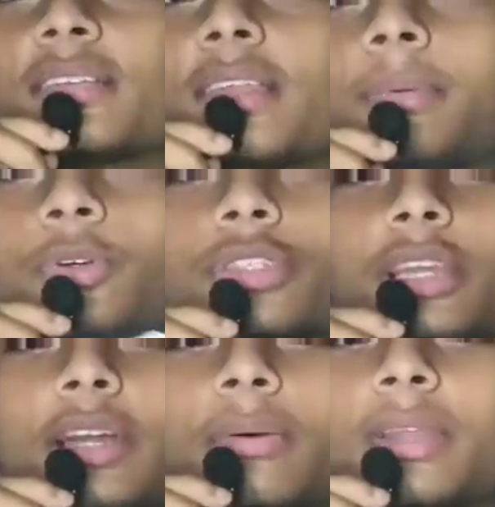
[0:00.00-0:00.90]
इधर भी कुछ
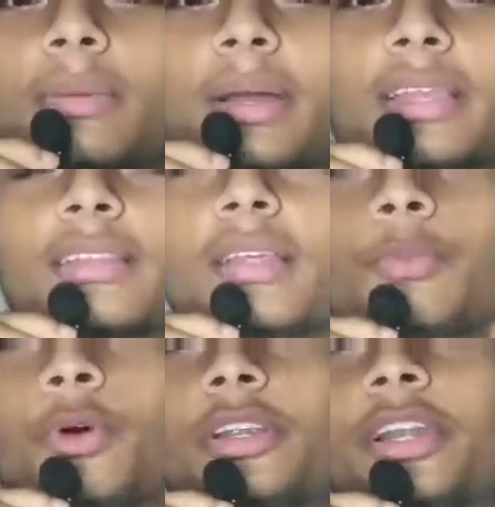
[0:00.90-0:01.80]
लिखा हुआ नहीं बाकी इधर
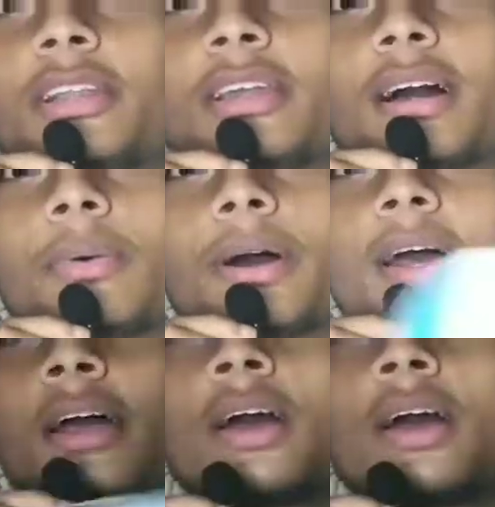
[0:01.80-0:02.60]
पॉलीडेंट लिखा हुआ है